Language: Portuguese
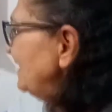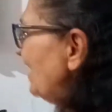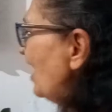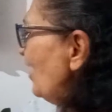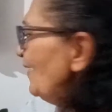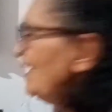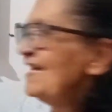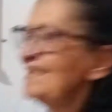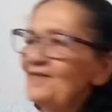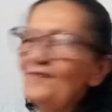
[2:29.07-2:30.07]
Então,
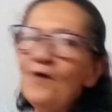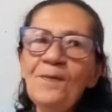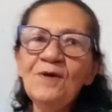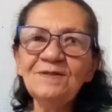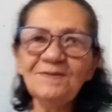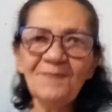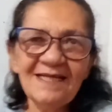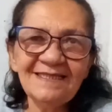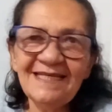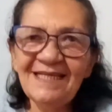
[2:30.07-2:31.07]
esse foi o meu
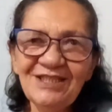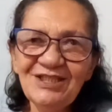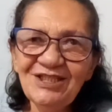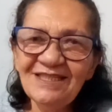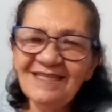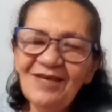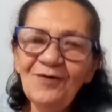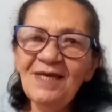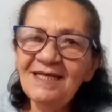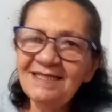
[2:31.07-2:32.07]
presente que eu
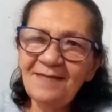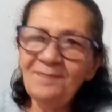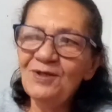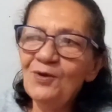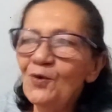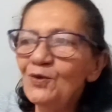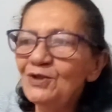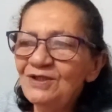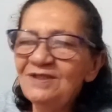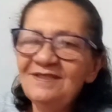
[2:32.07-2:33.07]
recebi
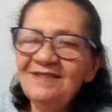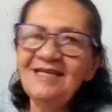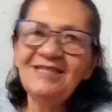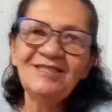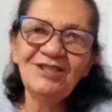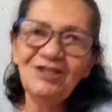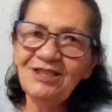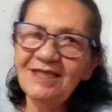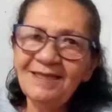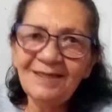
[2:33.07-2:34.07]
hoje, nesse
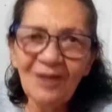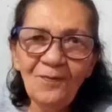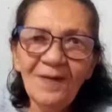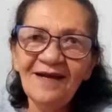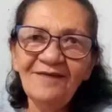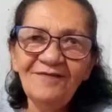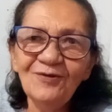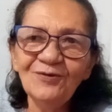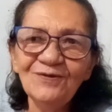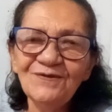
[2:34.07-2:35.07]
dia tão
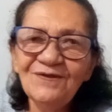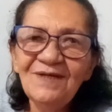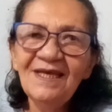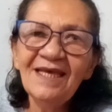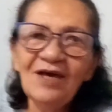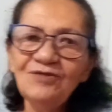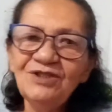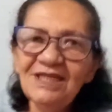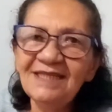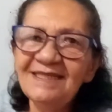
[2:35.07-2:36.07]
maravilhoso, que é o
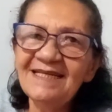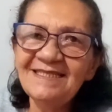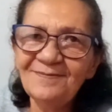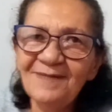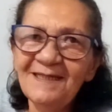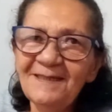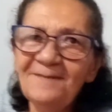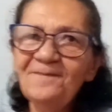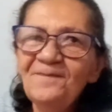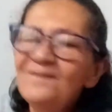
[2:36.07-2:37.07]
Dia das Mães.
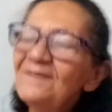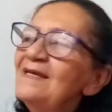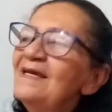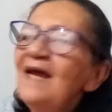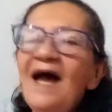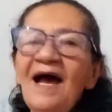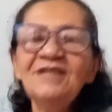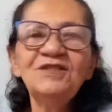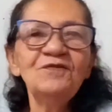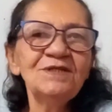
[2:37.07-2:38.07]

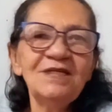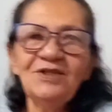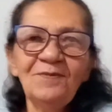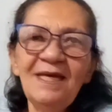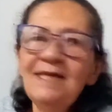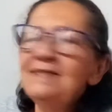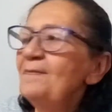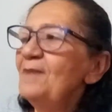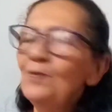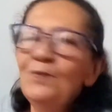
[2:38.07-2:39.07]
Aí, se vocês também
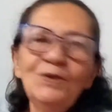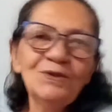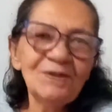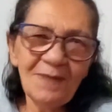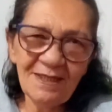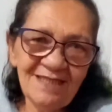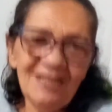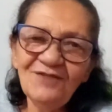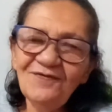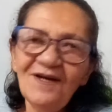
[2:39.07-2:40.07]
receberam muitos
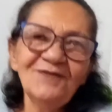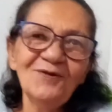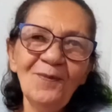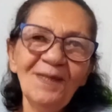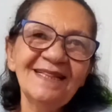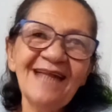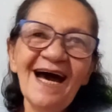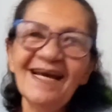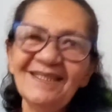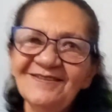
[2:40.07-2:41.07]
presentes, faz um
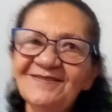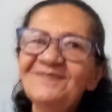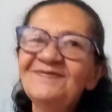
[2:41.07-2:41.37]
comentário,